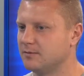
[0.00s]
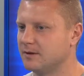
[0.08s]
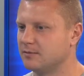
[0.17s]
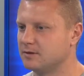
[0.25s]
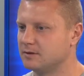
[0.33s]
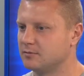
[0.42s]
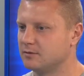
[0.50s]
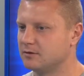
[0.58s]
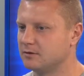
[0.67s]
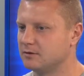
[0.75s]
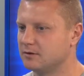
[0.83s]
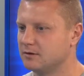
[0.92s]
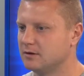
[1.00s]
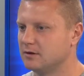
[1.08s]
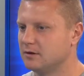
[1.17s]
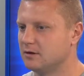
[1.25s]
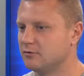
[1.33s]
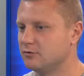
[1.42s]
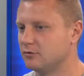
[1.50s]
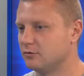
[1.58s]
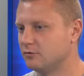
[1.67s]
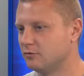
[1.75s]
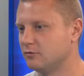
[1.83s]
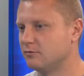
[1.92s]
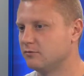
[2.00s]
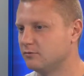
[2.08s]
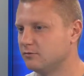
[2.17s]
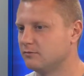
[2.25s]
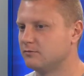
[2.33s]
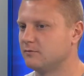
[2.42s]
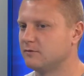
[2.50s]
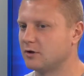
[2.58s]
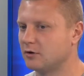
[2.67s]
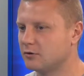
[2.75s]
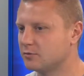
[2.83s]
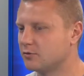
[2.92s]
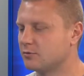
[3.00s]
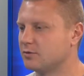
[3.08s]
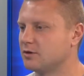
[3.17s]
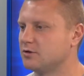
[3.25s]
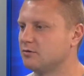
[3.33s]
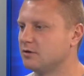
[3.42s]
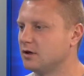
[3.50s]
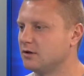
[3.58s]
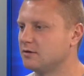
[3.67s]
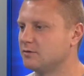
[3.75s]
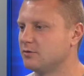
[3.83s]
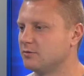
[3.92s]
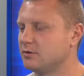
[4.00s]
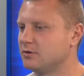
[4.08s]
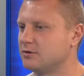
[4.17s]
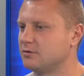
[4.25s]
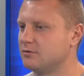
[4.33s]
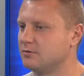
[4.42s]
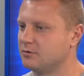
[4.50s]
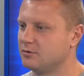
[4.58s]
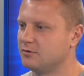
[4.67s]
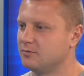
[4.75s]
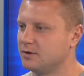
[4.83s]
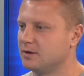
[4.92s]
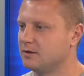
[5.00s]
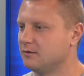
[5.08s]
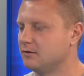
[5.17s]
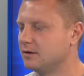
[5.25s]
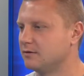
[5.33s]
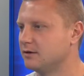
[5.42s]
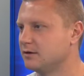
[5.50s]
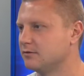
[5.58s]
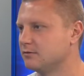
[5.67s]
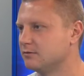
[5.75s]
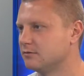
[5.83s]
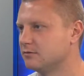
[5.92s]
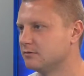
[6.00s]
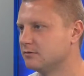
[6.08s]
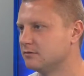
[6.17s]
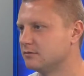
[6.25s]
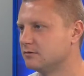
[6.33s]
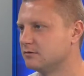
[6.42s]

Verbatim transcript: меня посмотрят, и все. Ну, второй сбор прошел, третий сбор прошел, и потом поехал в Хорватию. В